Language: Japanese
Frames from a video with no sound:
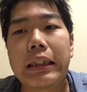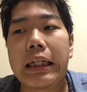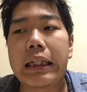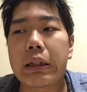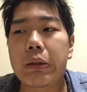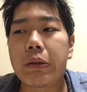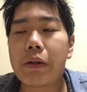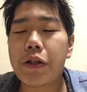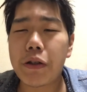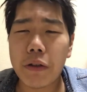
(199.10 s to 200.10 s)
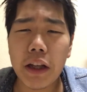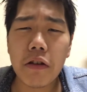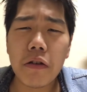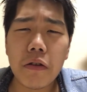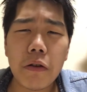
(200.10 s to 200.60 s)
あの、
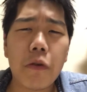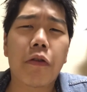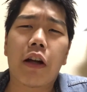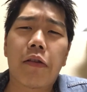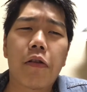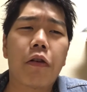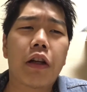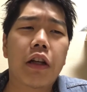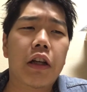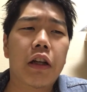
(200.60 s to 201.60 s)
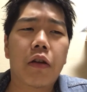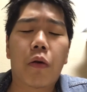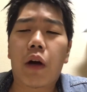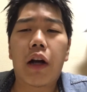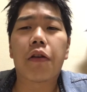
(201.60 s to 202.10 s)
シューティング要素が強いと
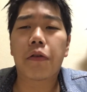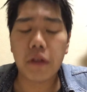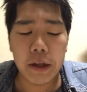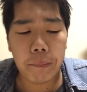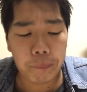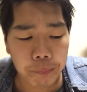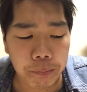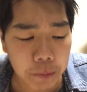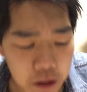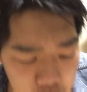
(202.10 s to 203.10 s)
ころがあるんですよね。うん。